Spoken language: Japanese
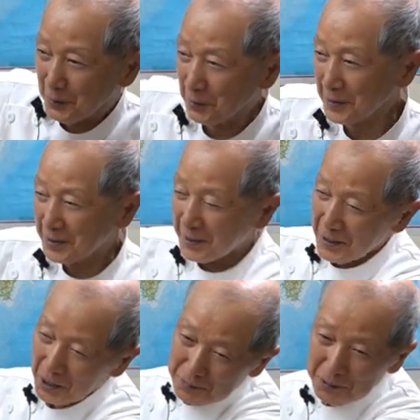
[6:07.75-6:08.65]
こうやってね、
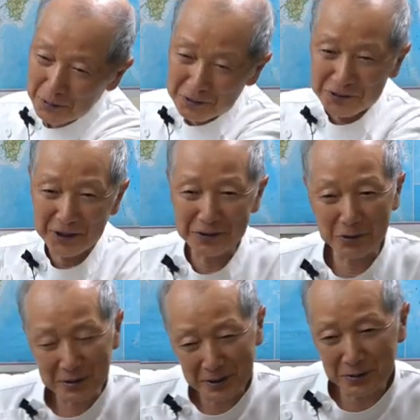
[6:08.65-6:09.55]
雨をちゃん
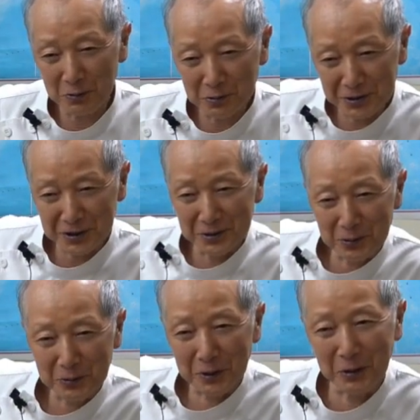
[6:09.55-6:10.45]
と私のお尻の
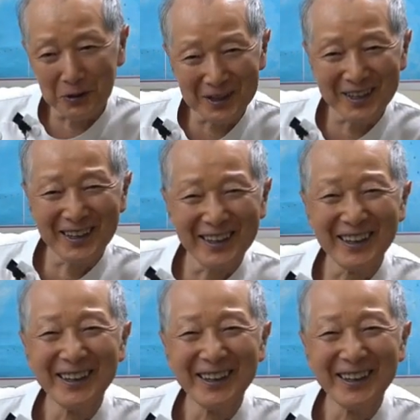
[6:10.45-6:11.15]
ところこうで